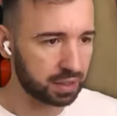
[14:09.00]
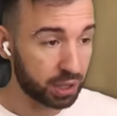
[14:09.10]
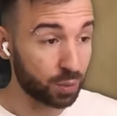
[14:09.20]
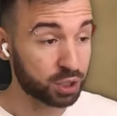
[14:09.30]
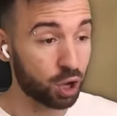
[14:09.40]

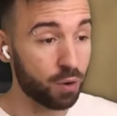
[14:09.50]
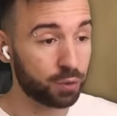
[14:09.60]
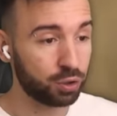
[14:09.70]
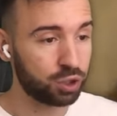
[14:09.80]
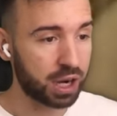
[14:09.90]
Потом а снова
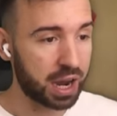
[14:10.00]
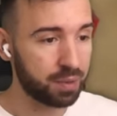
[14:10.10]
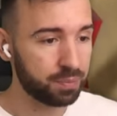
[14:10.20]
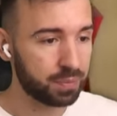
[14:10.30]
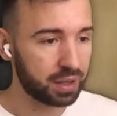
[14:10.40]

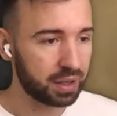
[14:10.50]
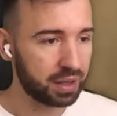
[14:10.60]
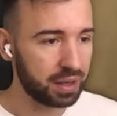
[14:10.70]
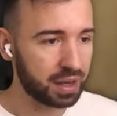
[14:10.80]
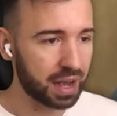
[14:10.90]
включаем.
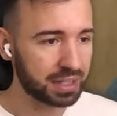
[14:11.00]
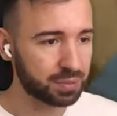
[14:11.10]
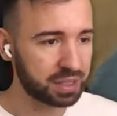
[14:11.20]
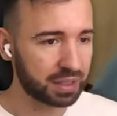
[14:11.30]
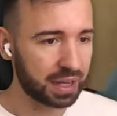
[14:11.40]
И
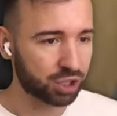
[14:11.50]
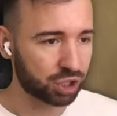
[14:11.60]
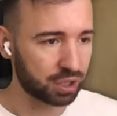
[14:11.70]
катимся дальше.